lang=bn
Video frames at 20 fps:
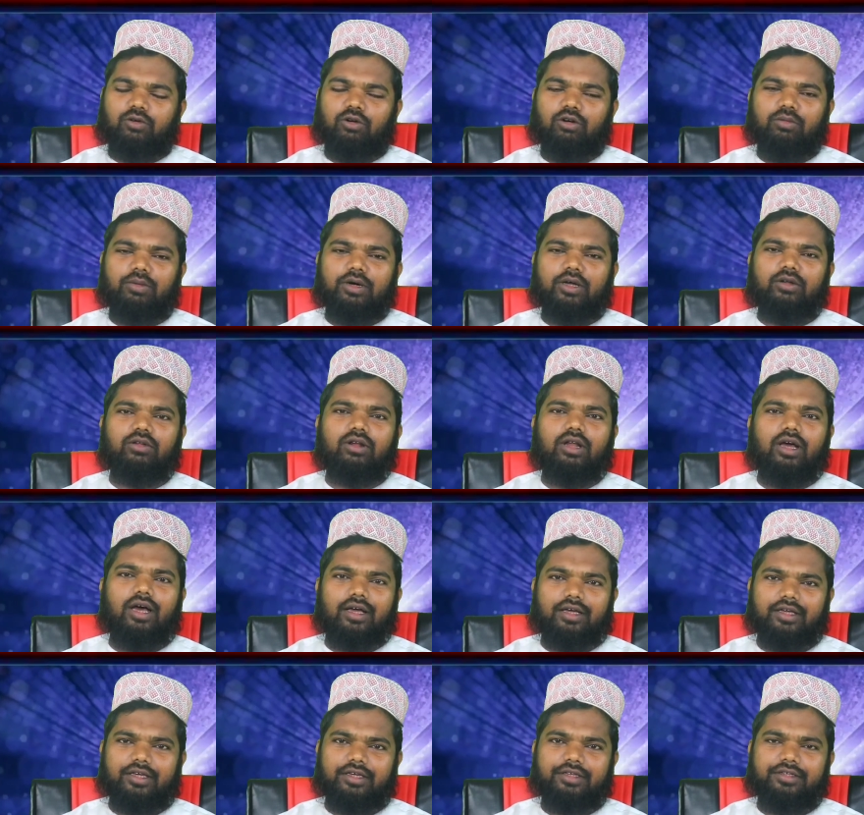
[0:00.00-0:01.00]
ঘুমানোর
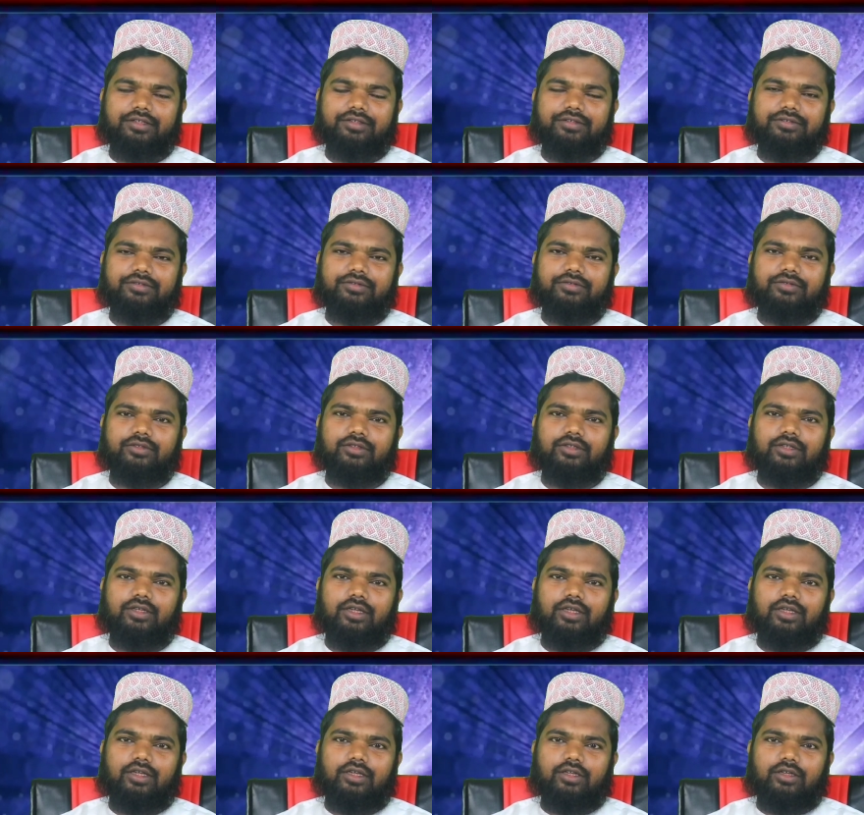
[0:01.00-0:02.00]
আগে
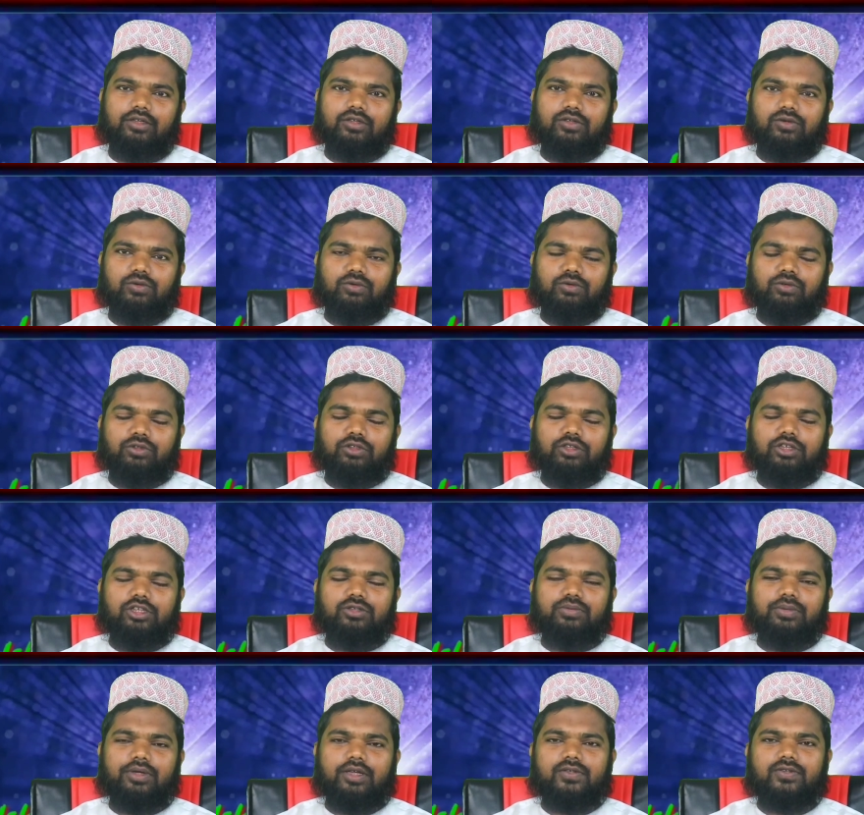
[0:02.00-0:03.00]

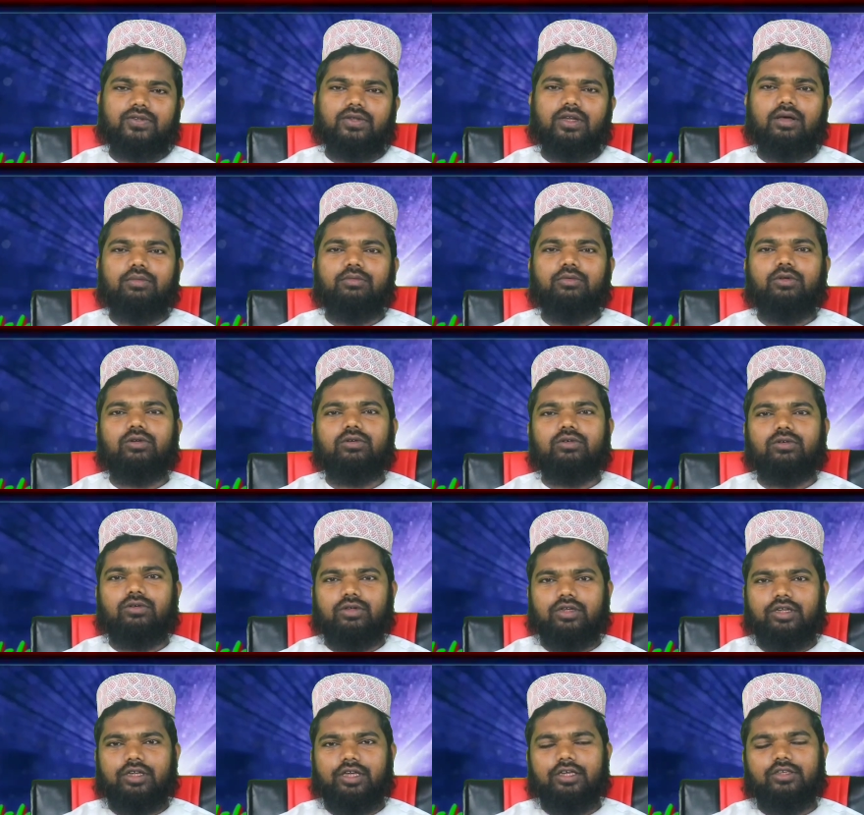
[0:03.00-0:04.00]
উনত্রিশ পারাসরা মুল্ক
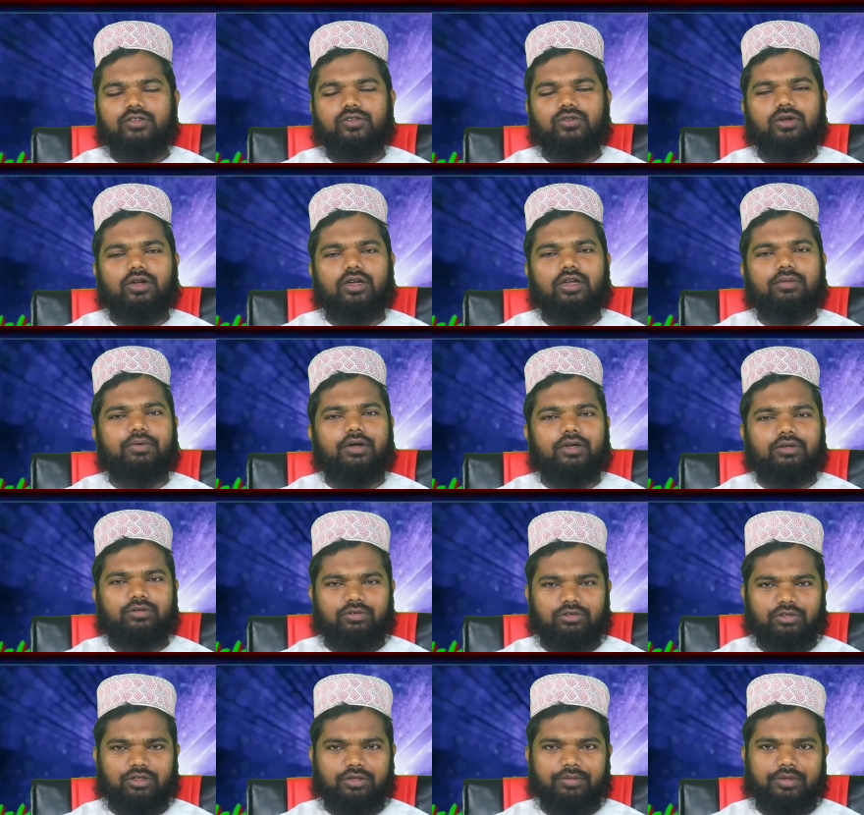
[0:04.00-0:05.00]
এই সুরাটা পাঠ
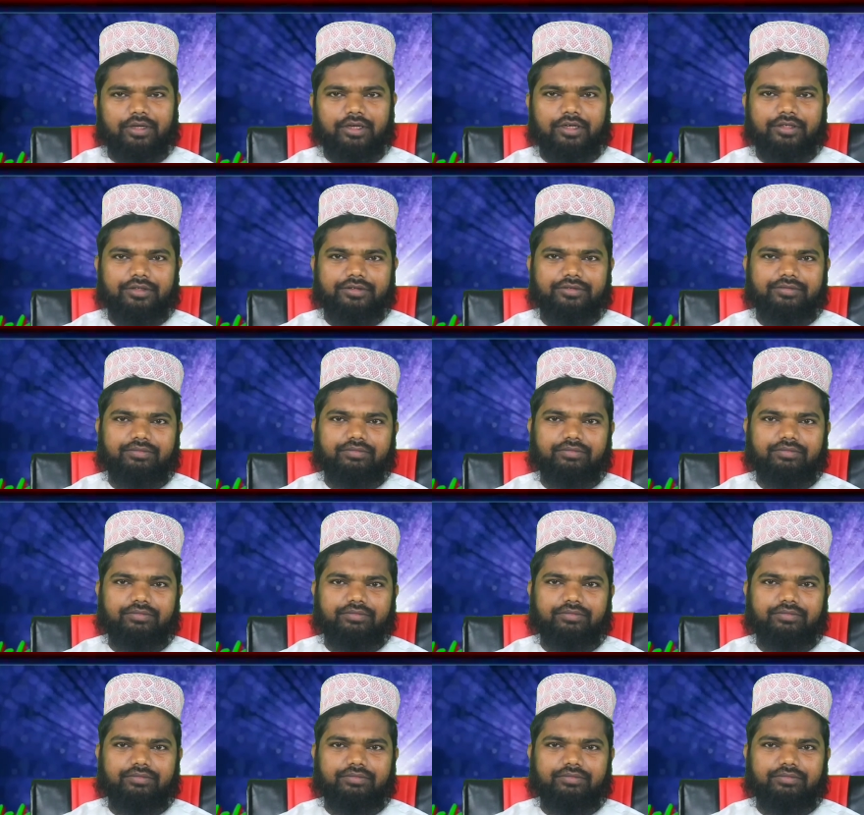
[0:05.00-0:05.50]
করতে পারেন